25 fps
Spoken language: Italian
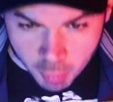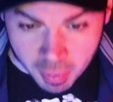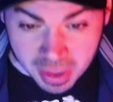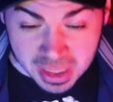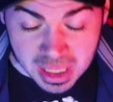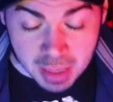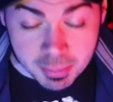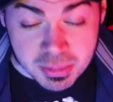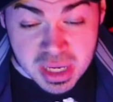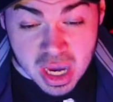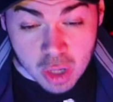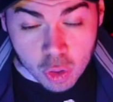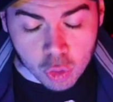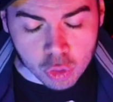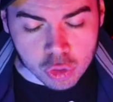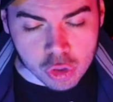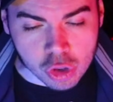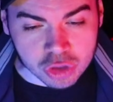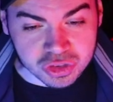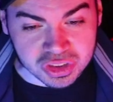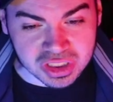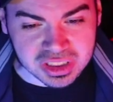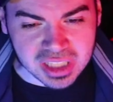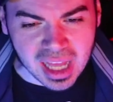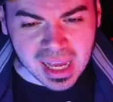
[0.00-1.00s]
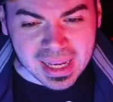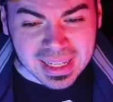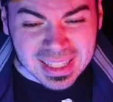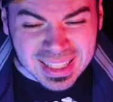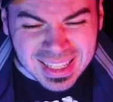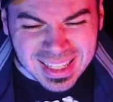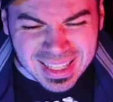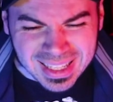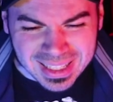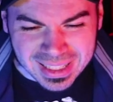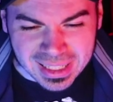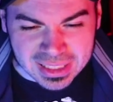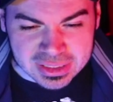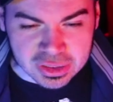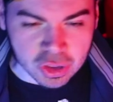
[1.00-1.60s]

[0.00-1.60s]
ma la mia curiosità era